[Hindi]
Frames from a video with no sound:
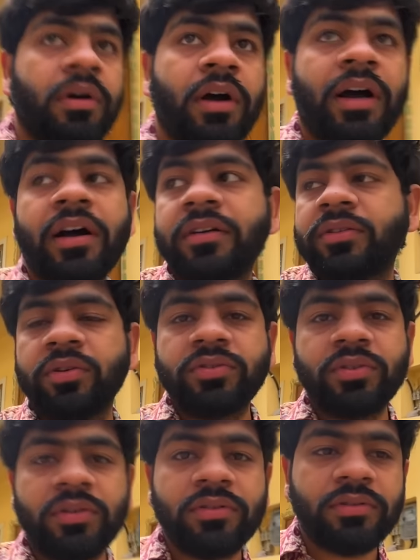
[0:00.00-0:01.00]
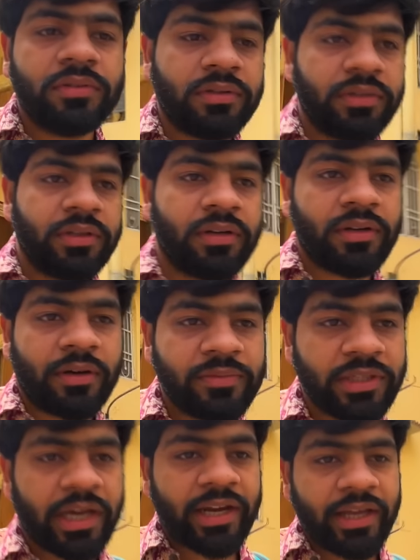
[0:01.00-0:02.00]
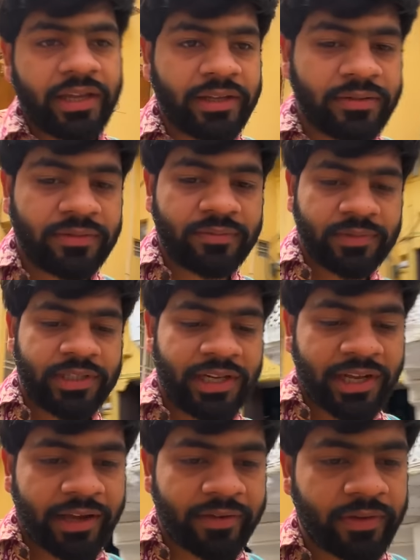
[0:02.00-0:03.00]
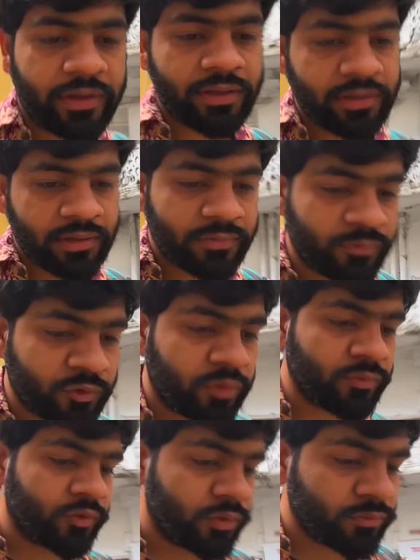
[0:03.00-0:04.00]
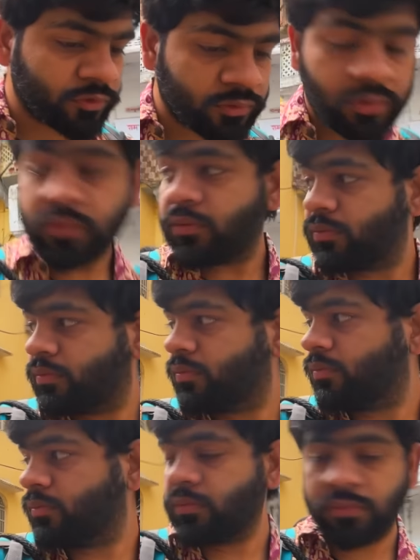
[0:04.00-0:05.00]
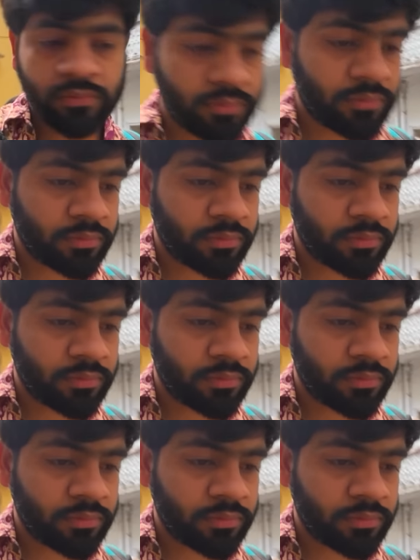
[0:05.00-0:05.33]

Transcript: हाँ दोस्तों हम जा रहे हैं झील कैफे अच्छा, तो,